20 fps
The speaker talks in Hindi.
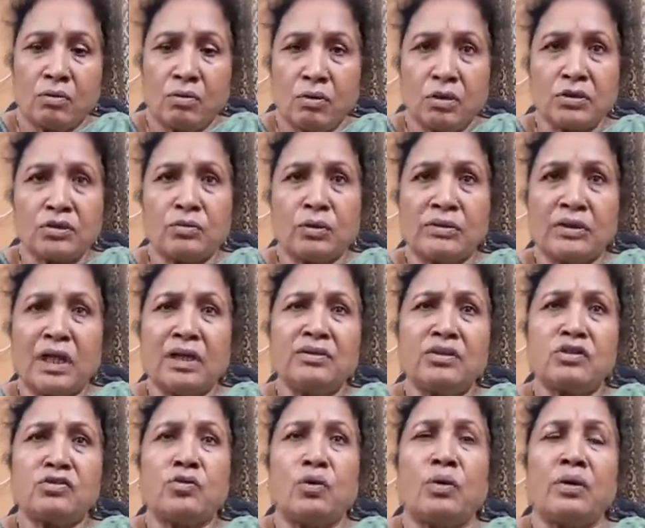को
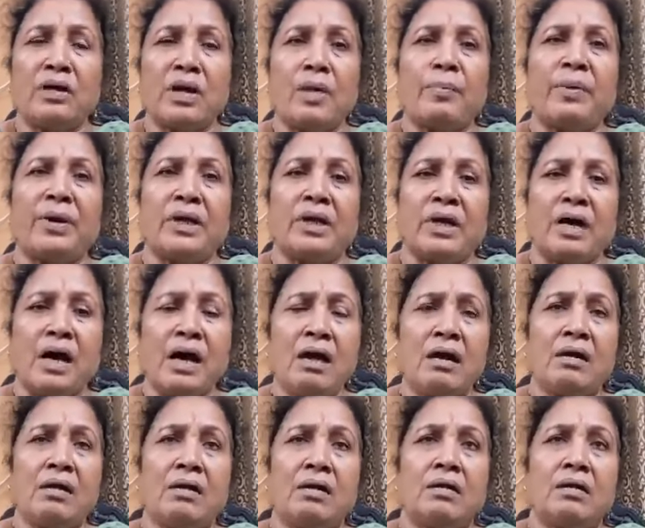स्वतंत्र छोड़ना पड़ेगा
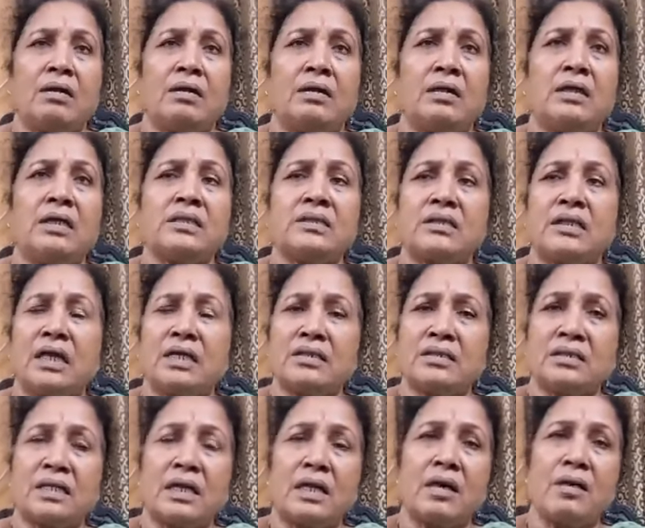इस ढंग
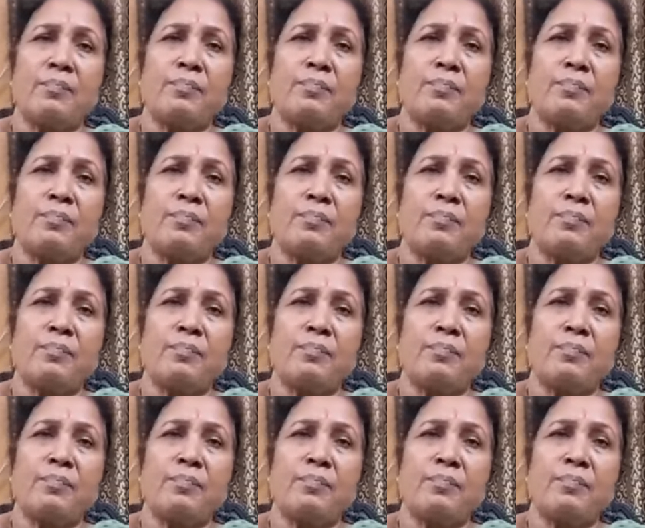से